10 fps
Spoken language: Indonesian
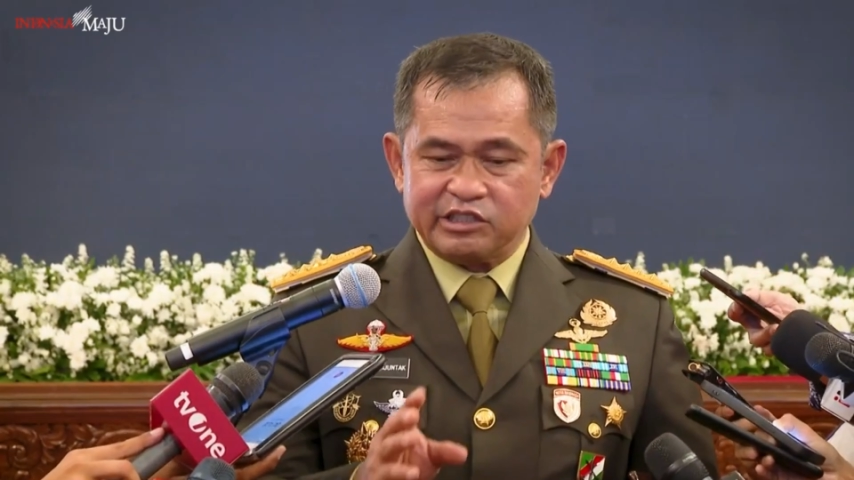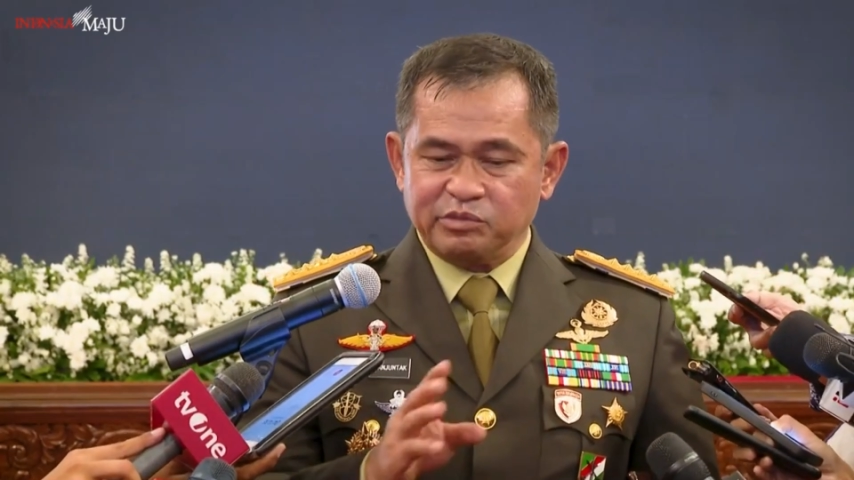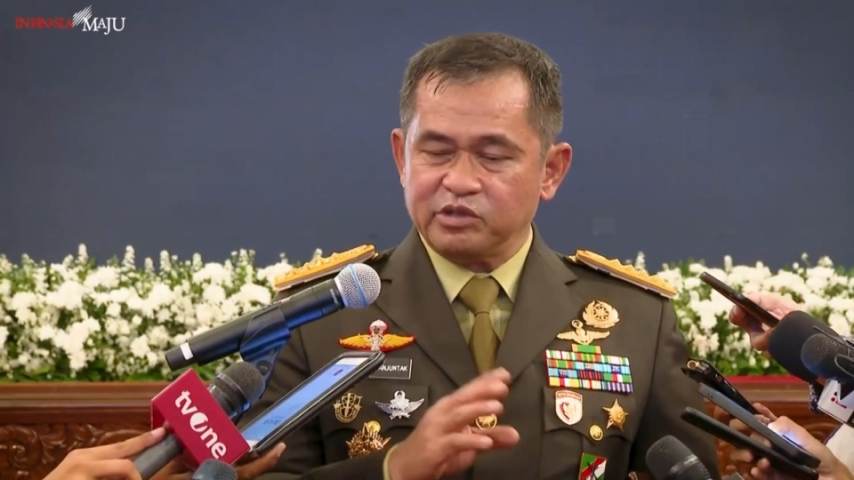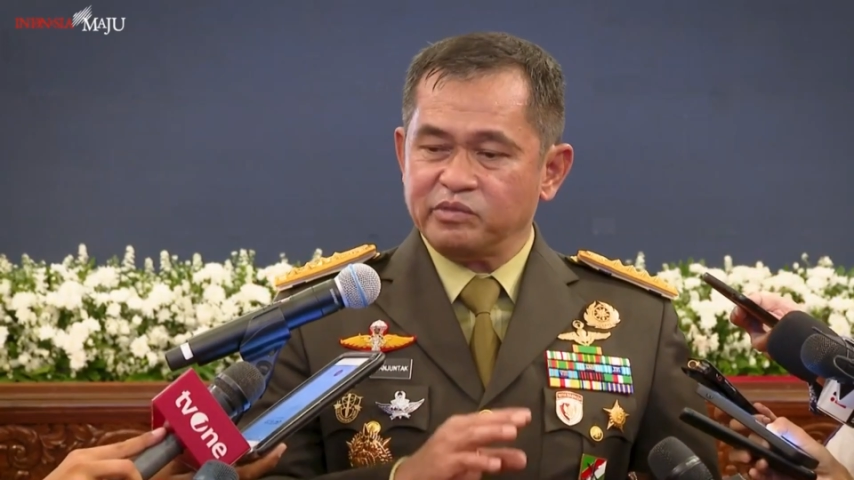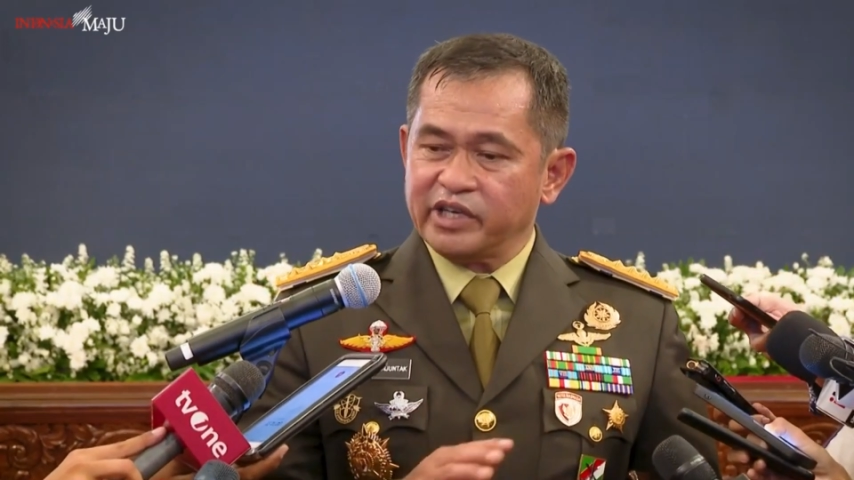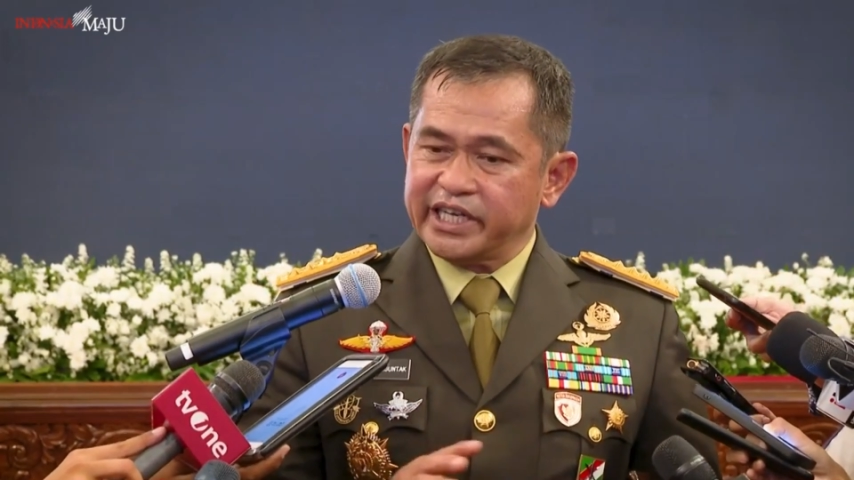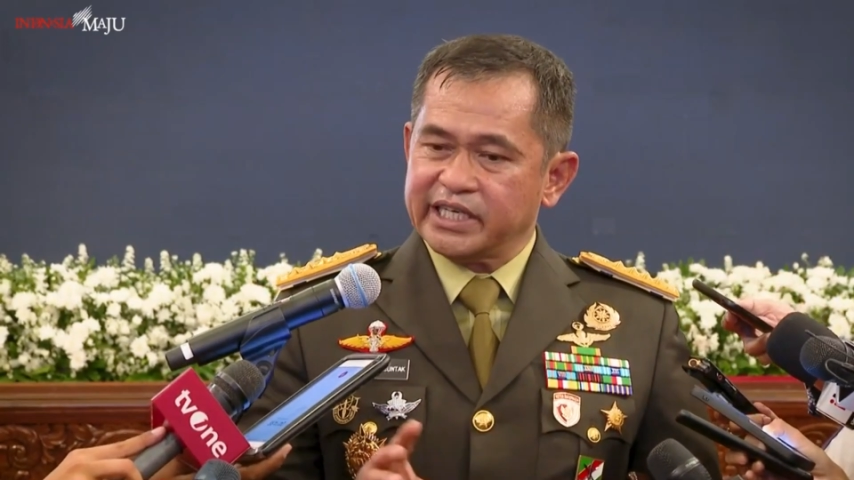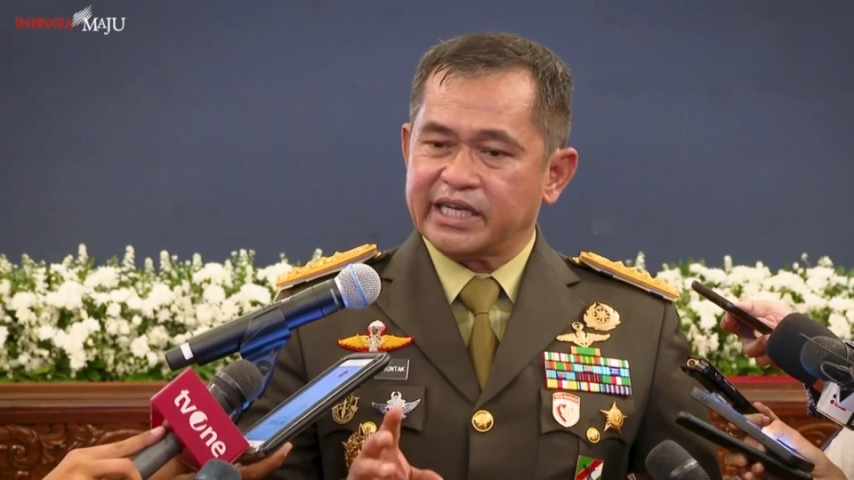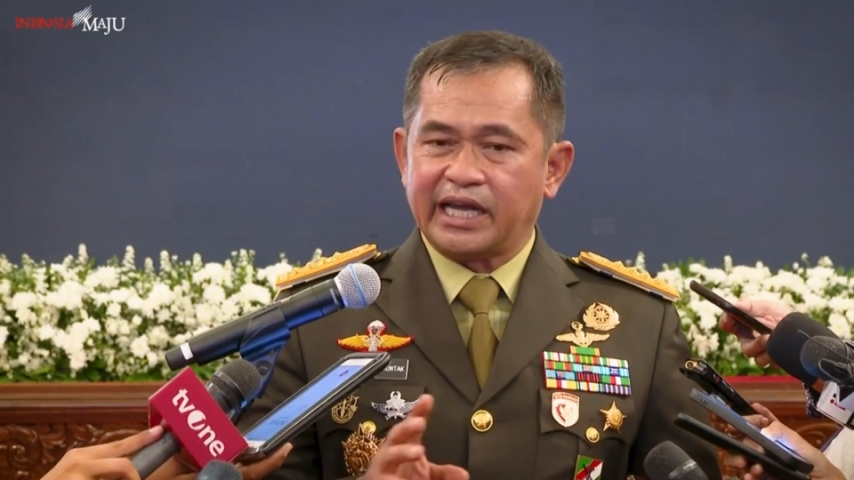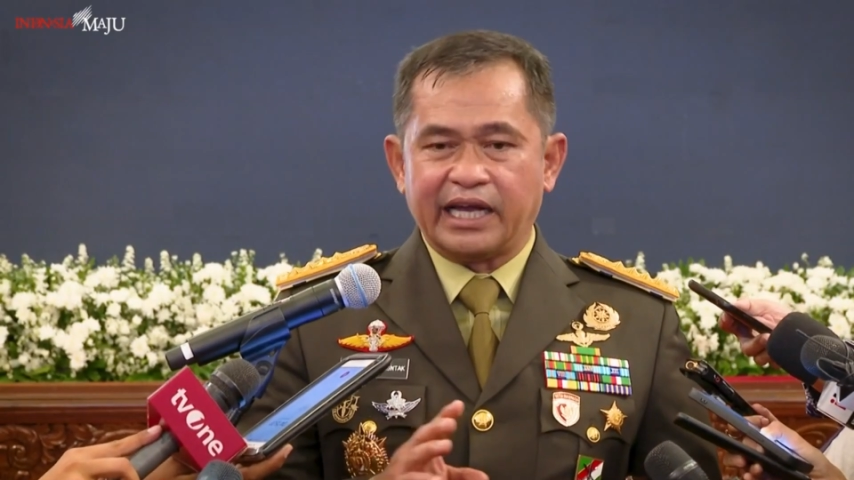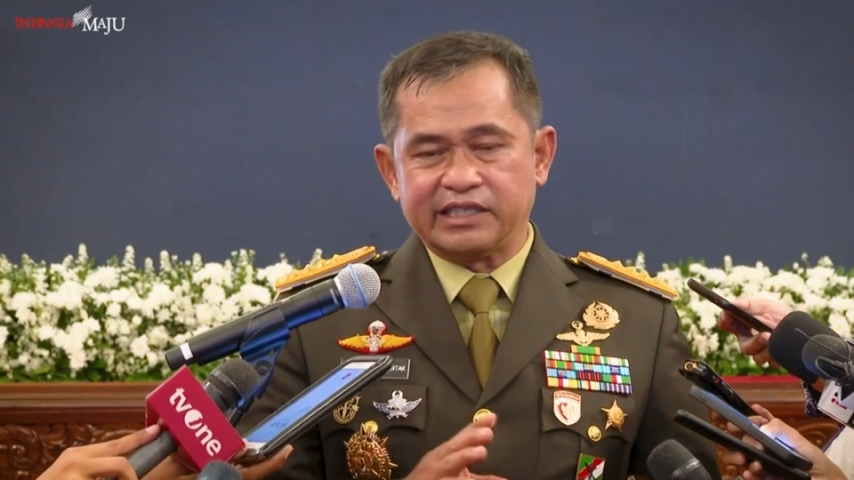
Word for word: tersebut mungkin